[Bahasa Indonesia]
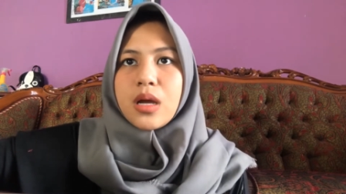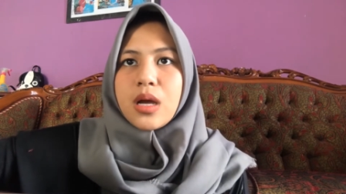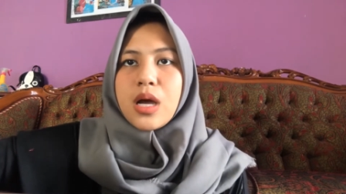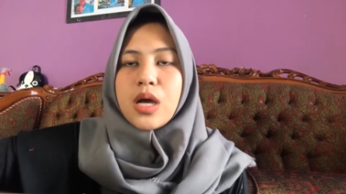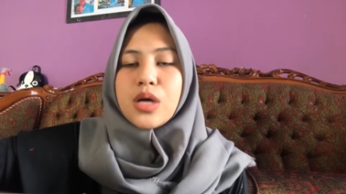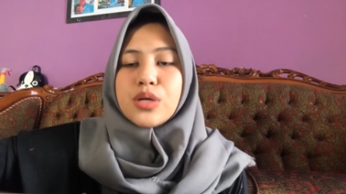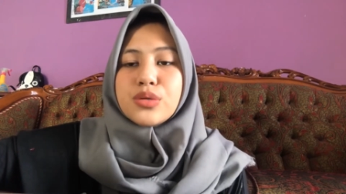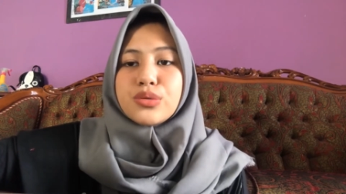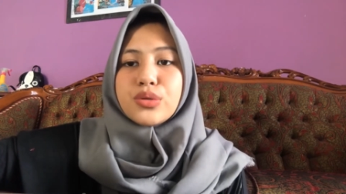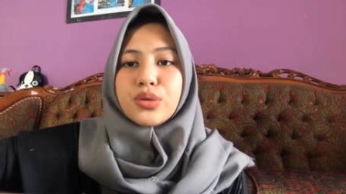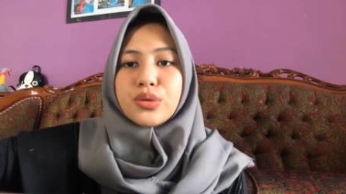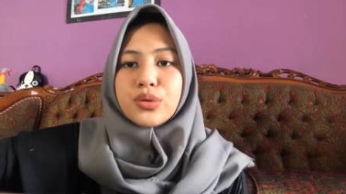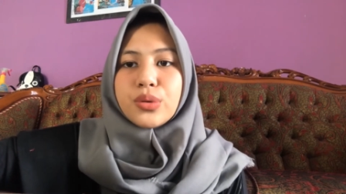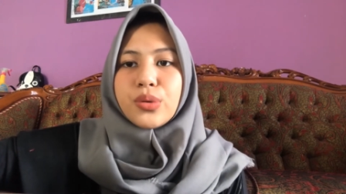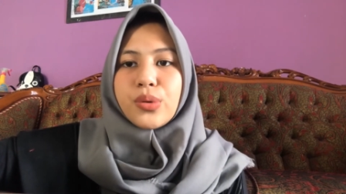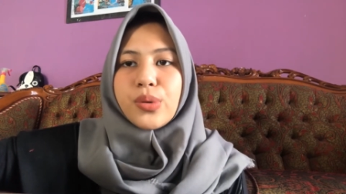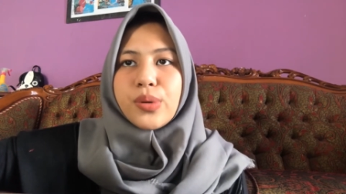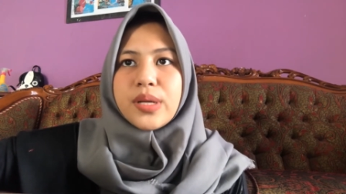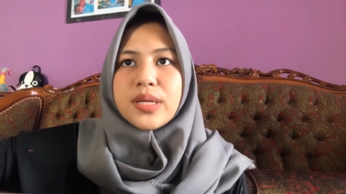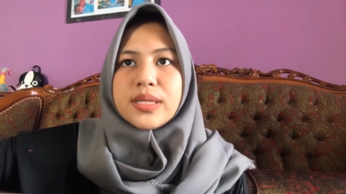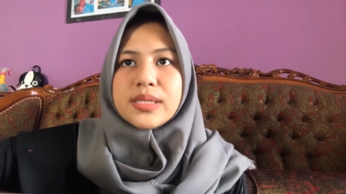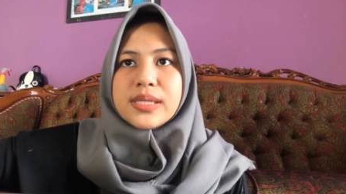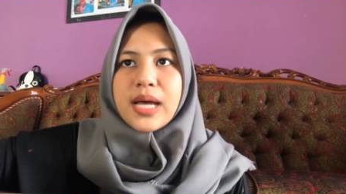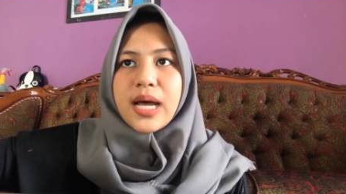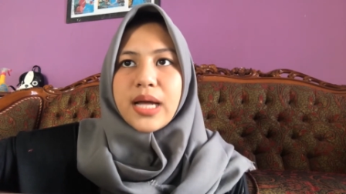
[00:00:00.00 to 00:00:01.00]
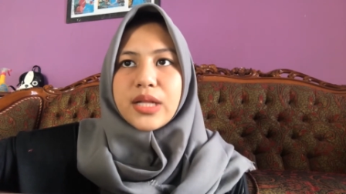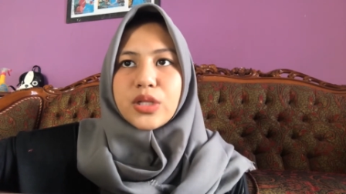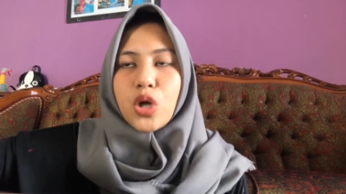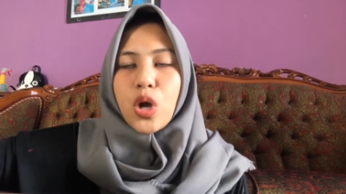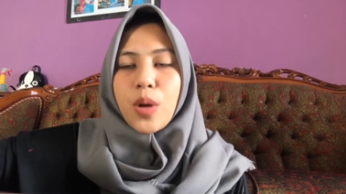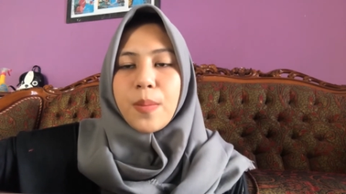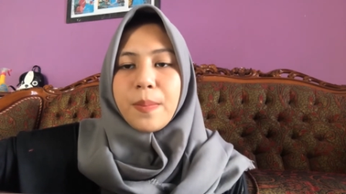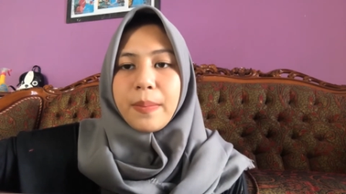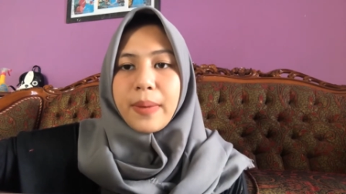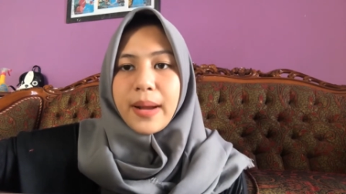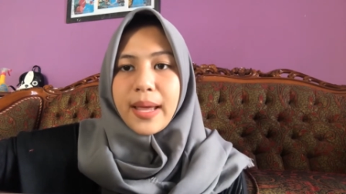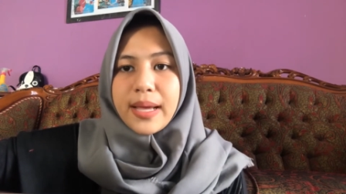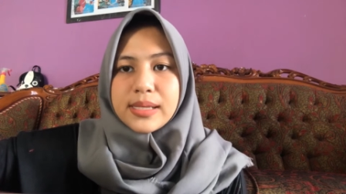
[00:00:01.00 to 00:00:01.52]
Struktur kulit sangat
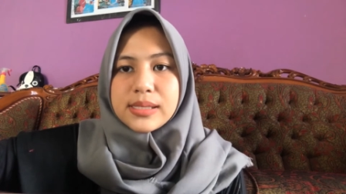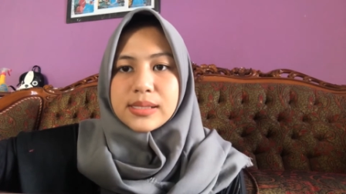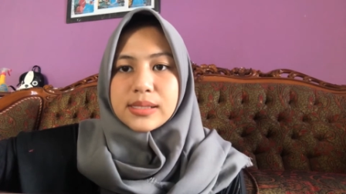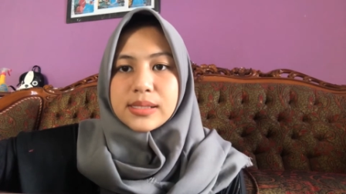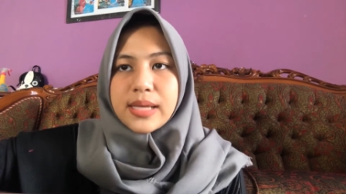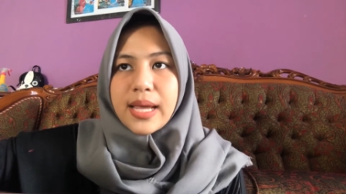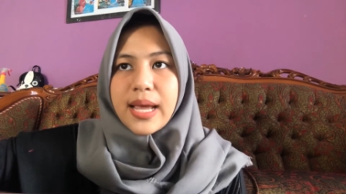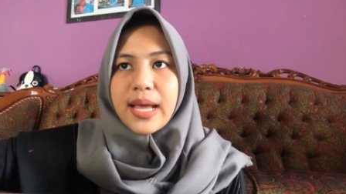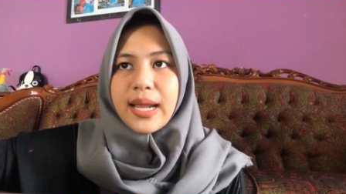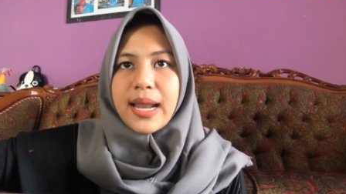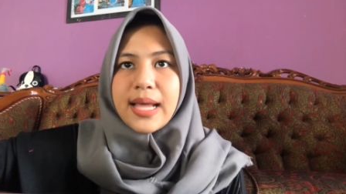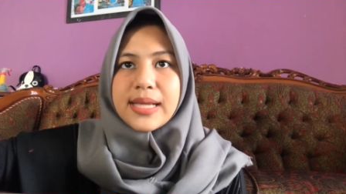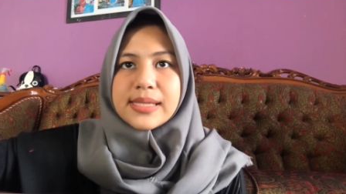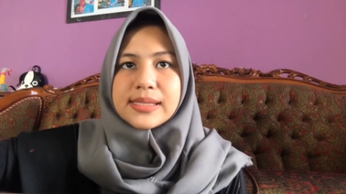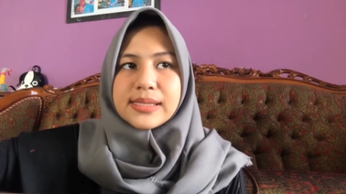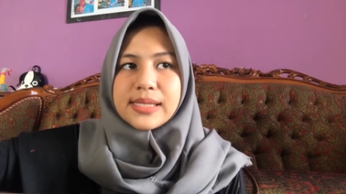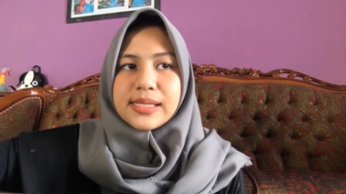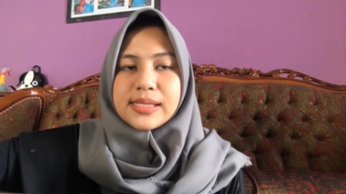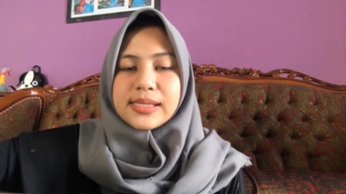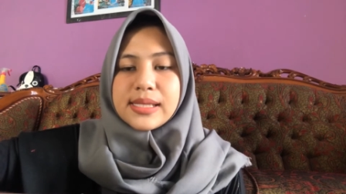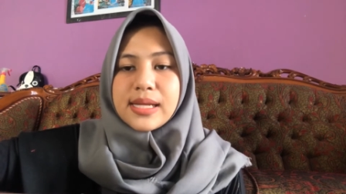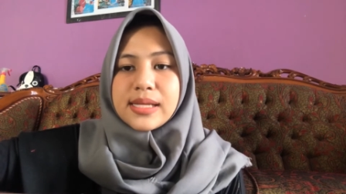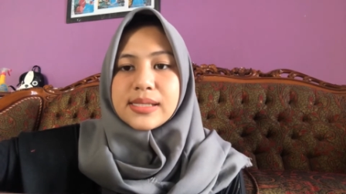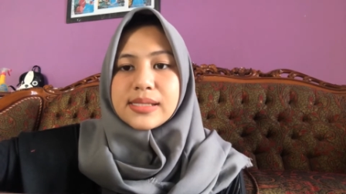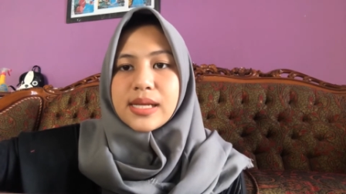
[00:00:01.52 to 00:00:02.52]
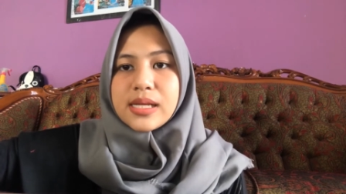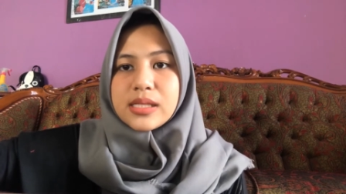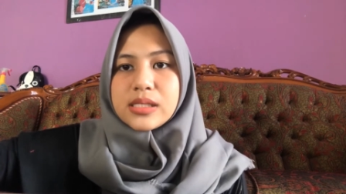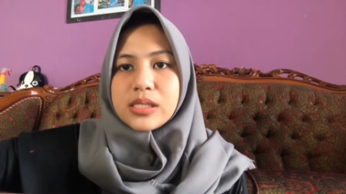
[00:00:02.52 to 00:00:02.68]
kompleks, elastis, dan